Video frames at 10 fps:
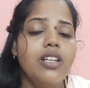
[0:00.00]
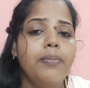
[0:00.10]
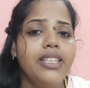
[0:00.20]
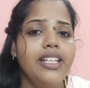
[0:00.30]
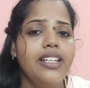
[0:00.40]

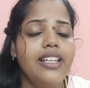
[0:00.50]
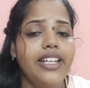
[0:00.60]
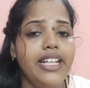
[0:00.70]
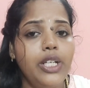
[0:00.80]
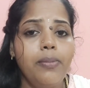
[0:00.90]
பார்த்தீங்கன்னா
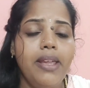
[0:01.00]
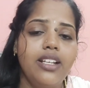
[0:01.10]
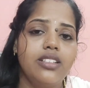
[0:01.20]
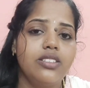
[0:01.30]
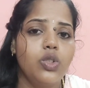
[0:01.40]
ரெண்டுமே
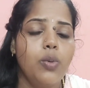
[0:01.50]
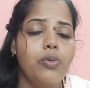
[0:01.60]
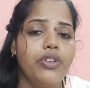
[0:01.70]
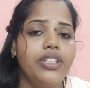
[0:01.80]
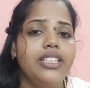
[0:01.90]
இருக்குது
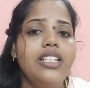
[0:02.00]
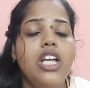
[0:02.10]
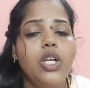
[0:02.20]
சோப்பு வந்து